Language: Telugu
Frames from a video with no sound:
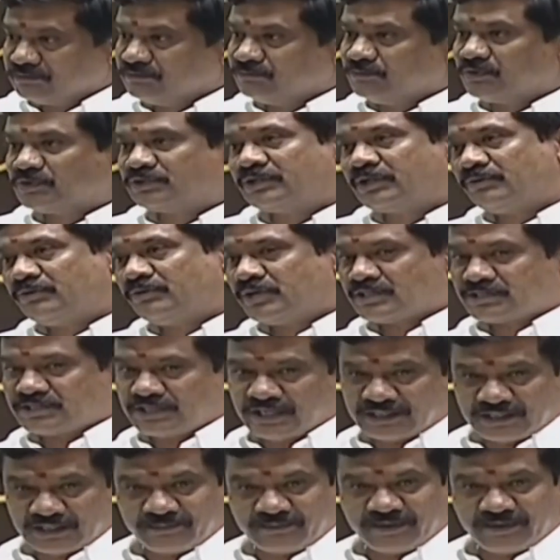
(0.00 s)
మొత్తం కూడా
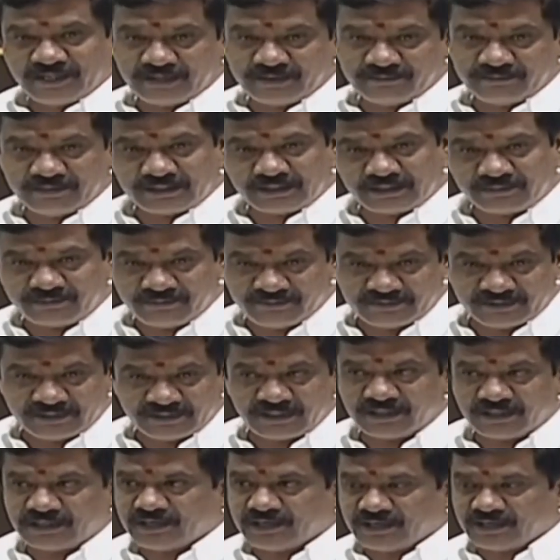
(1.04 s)
సాదాబైనామా
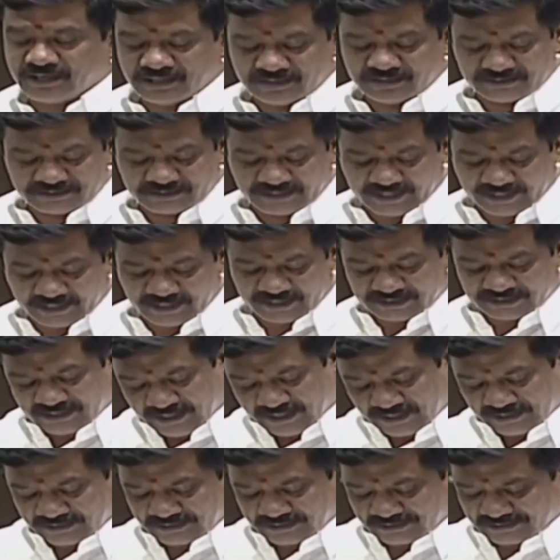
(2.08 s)
క్రమబద్ధీకరణ చేయడం
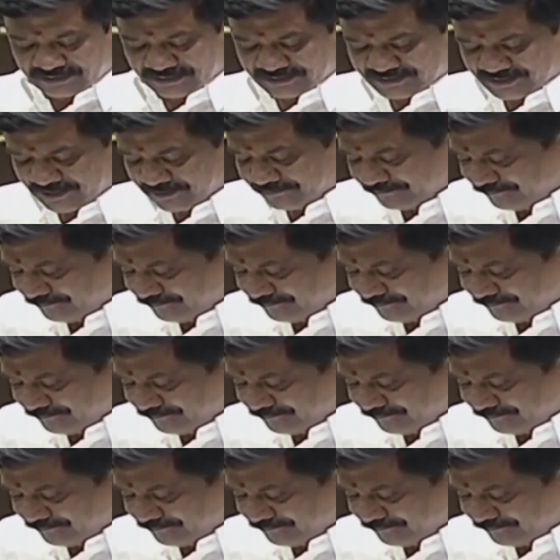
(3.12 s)
జరిగింది అధ్యక్ష